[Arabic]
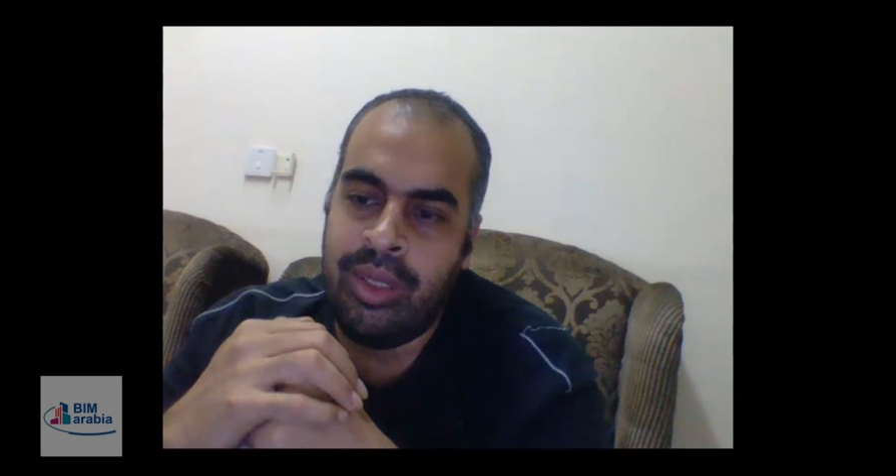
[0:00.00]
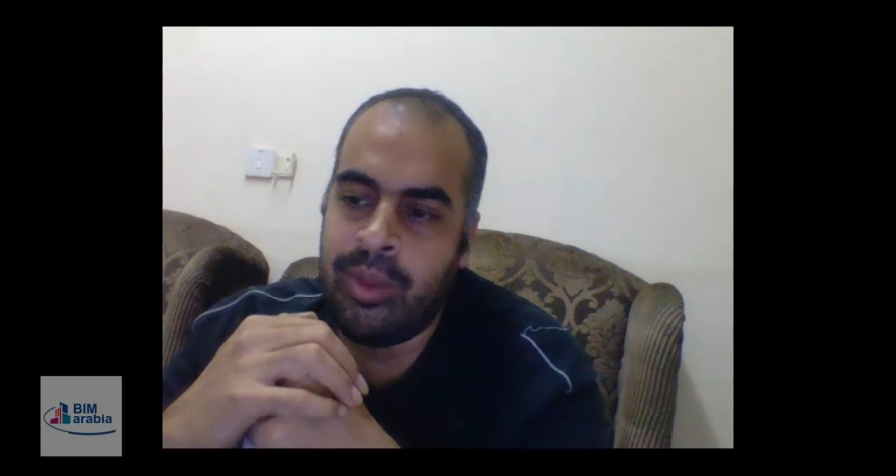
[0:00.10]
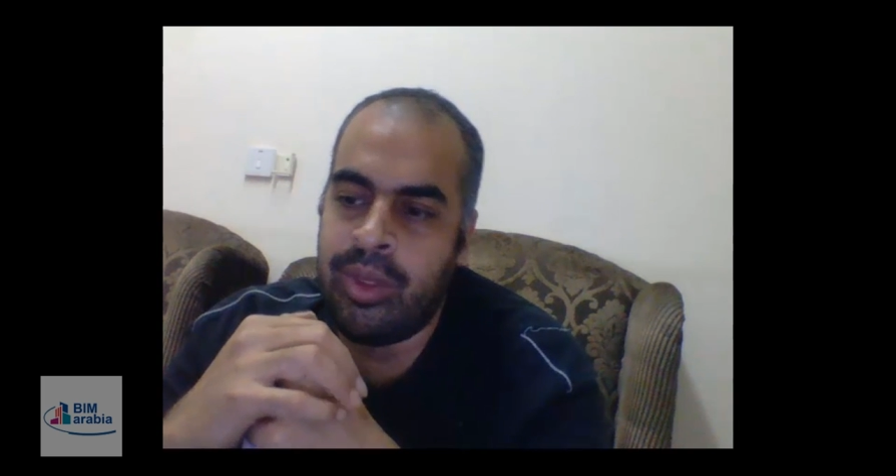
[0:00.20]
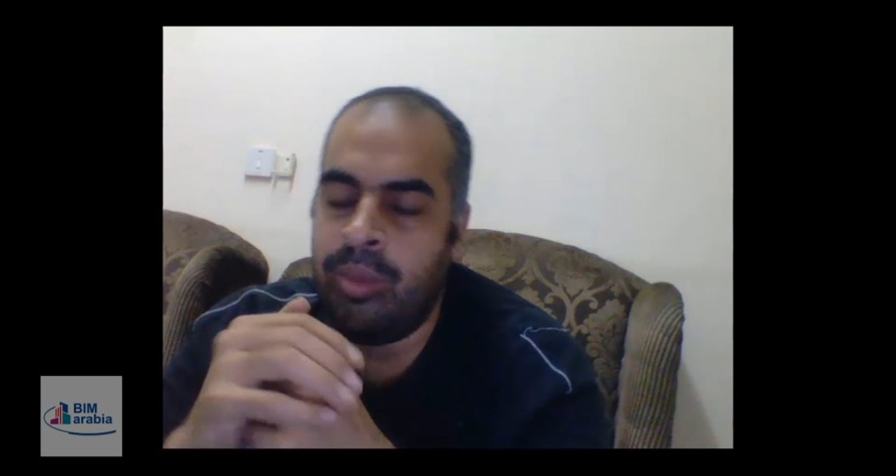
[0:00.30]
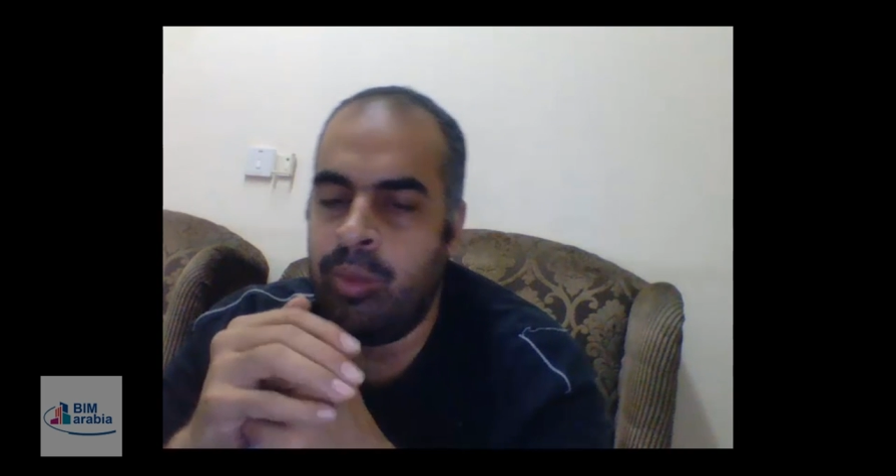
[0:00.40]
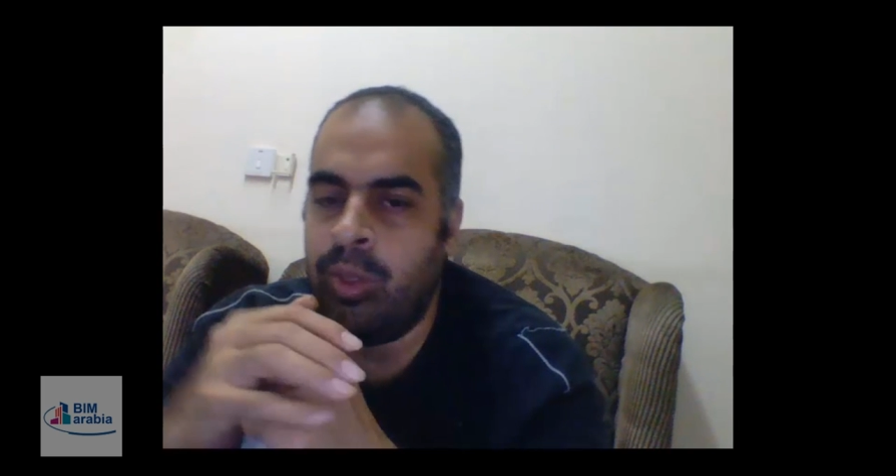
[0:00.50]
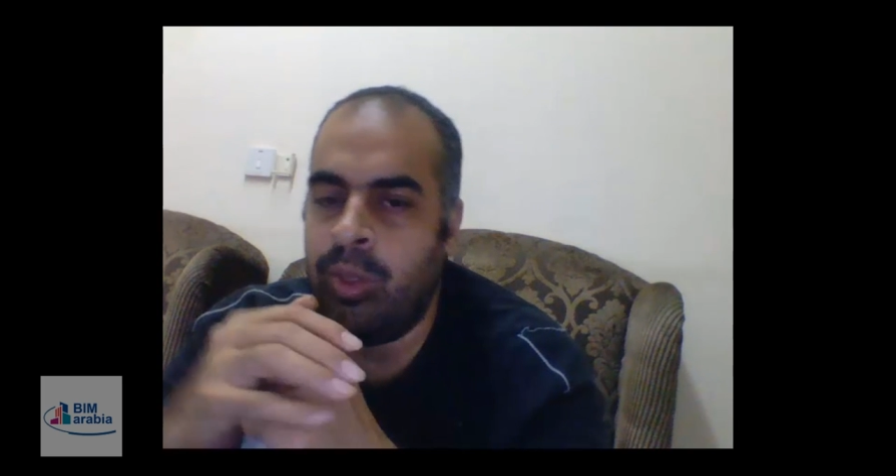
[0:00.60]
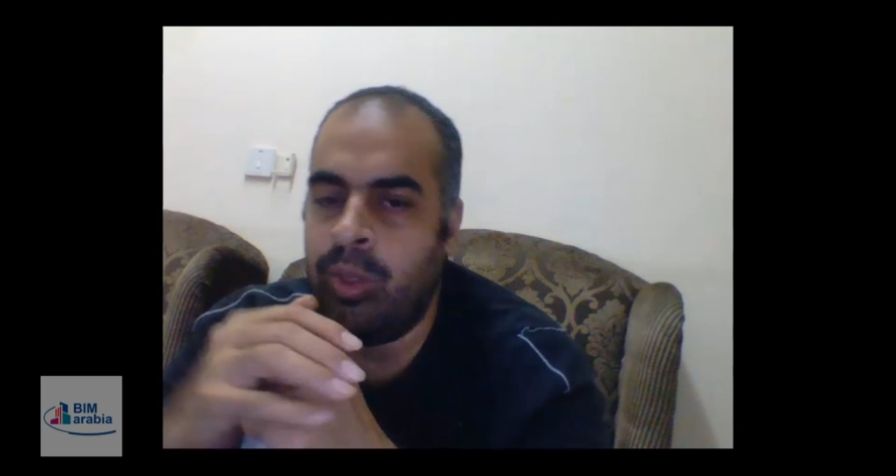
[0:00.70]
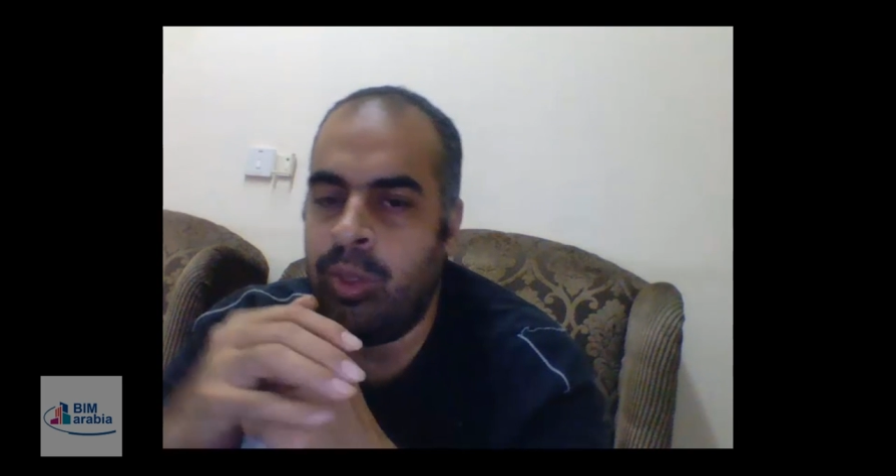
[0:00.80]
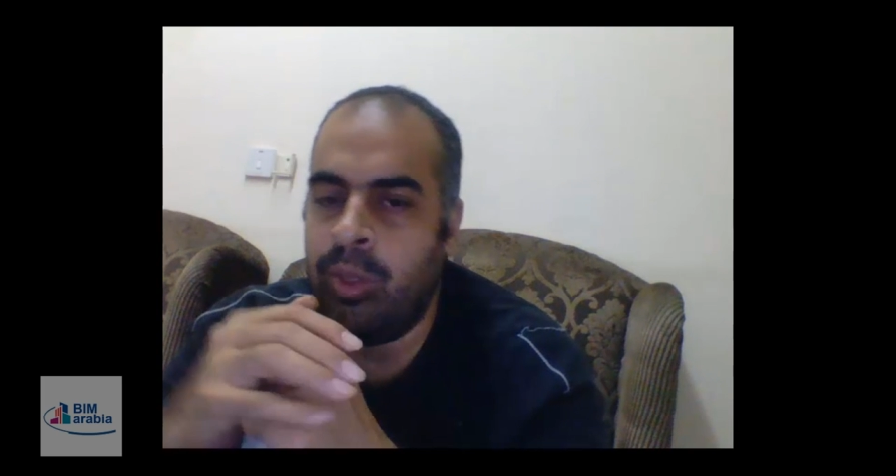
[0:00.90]
اه مرتبط
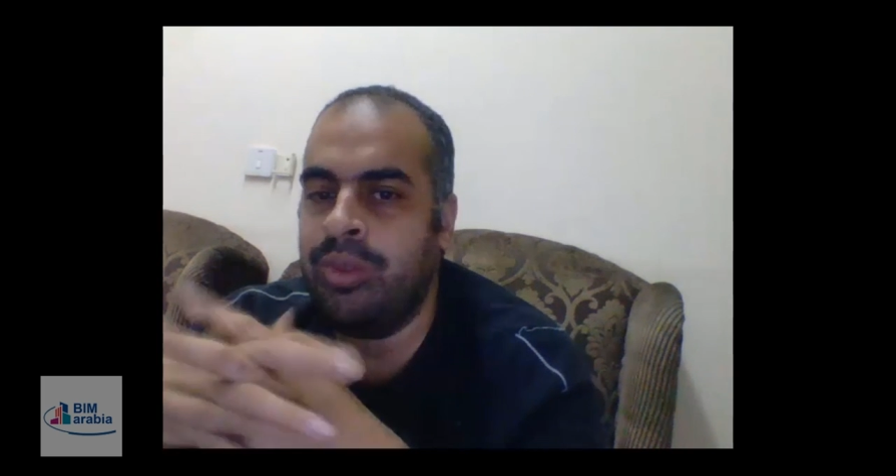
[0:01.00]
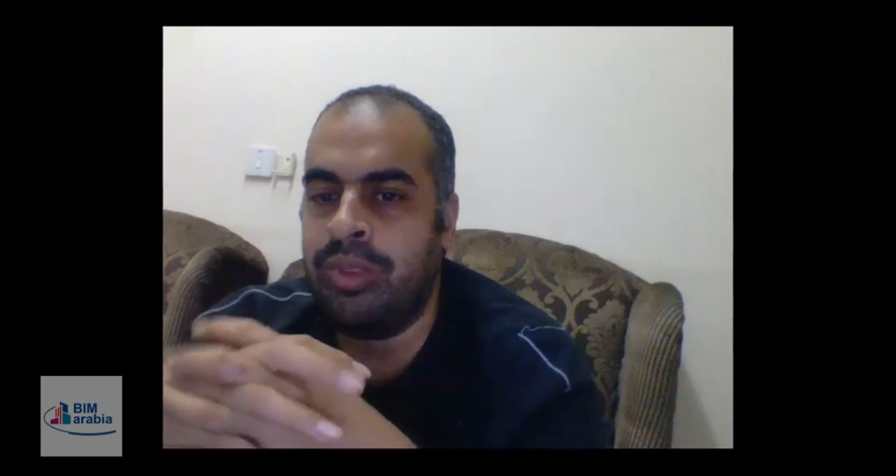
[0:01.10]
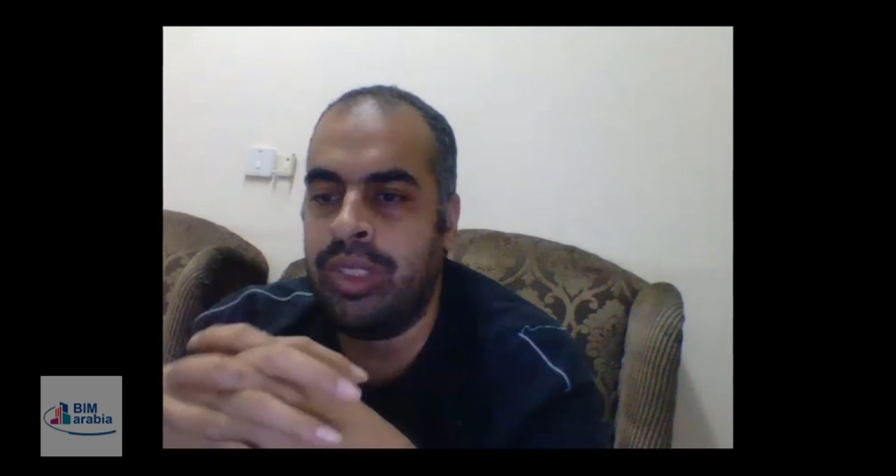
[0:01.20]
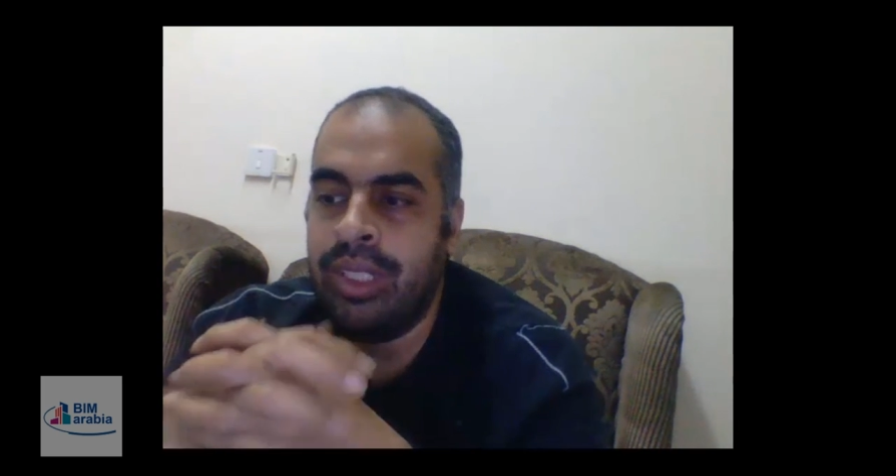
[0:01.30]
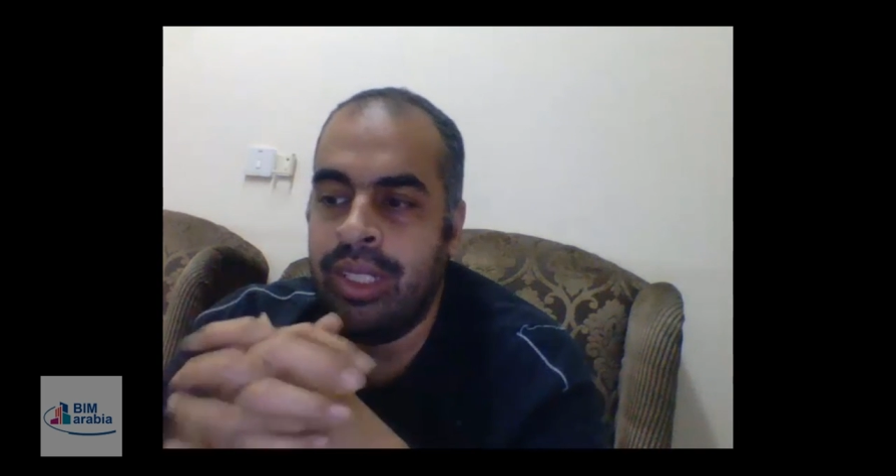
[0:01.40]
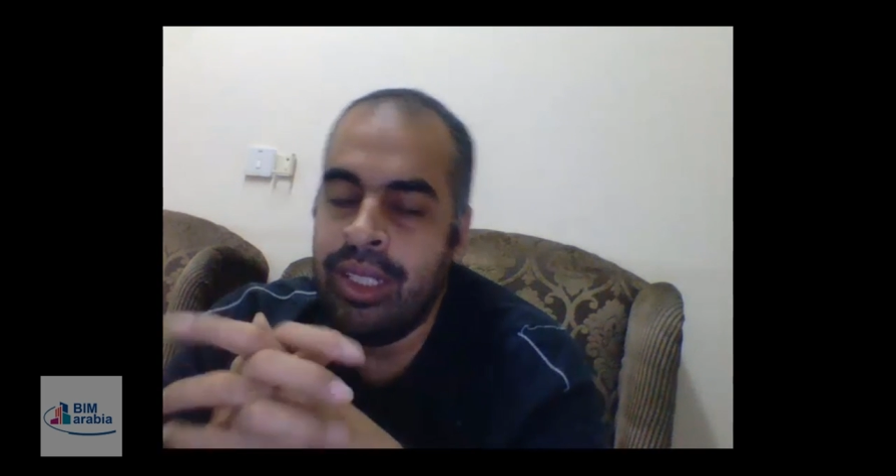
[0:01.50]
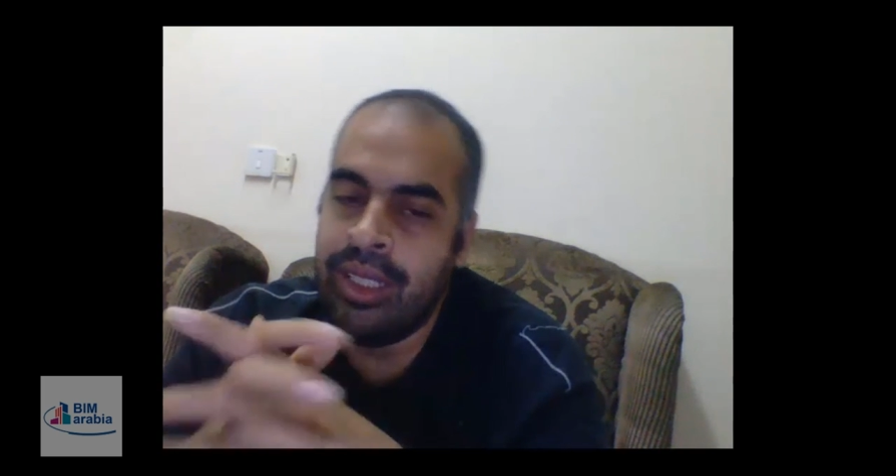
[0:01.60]
بوقت ومصنوعين فيه